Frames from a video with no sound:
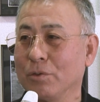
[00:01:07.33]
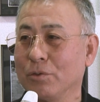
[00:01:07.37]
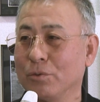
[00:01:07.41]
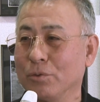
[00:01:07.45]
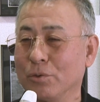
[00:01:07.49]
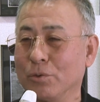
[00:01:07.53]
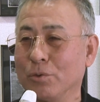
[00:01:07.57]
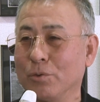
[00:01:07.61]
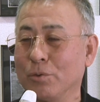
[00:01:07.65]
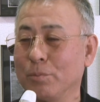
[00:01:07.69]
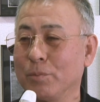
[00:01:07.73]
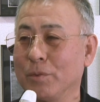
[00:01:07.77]
い
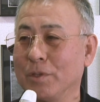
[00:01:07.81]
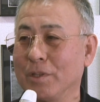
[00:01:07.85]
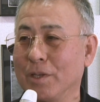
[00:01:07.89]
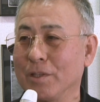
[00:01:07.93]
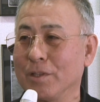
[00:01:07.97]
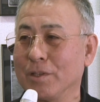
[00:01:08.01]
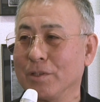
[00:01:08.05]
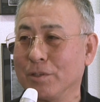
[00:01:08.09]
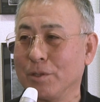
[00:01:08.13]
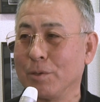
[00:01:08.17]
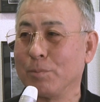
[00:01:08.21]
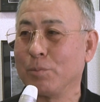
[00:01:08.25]
うことをみん
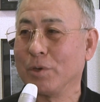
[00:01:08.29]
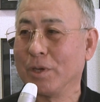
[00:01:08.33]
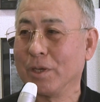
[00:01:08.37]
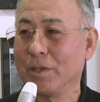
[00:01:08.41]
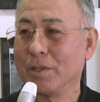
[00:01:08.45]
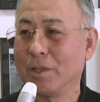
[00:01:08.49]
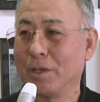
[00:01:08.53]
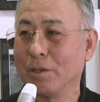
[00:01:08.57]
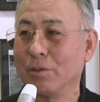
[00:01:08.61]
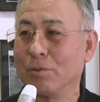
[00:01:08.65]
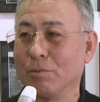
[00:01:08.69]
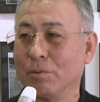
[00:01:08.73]
なにしてもら
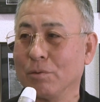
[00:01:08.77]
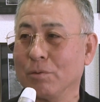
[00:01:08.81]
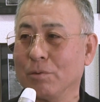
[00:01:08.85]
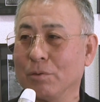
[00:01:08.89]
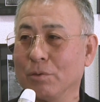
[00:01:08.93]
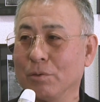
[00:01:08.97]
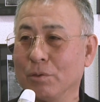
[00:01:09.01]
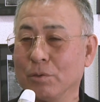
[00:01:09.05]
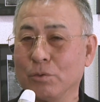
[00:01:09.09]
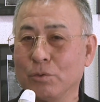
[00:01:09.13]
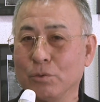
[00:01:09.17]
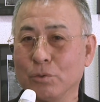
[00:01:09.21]
いたい
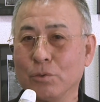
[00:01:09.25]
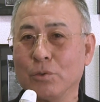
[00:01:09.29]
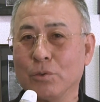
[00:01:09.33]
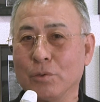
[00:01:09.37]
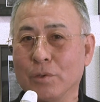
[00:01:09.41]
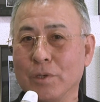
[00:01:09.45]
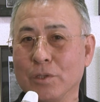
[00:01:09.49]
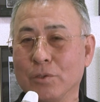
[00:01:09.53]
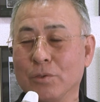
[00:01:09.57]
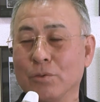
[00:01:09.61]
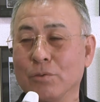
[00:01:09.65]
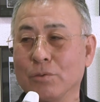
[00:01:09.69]
というこ
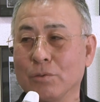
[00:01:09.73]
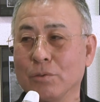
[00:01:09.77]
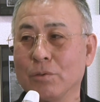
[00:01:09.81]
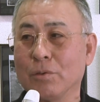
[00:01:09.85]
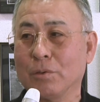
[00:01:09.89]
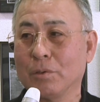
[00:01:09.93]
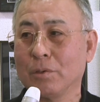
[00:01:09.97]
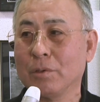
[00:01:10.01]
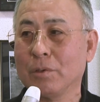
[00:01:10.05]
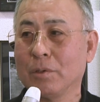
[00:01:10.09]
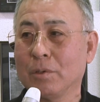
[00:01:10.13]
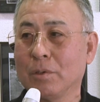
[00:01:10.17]
とが一つ
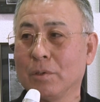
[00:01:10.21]
の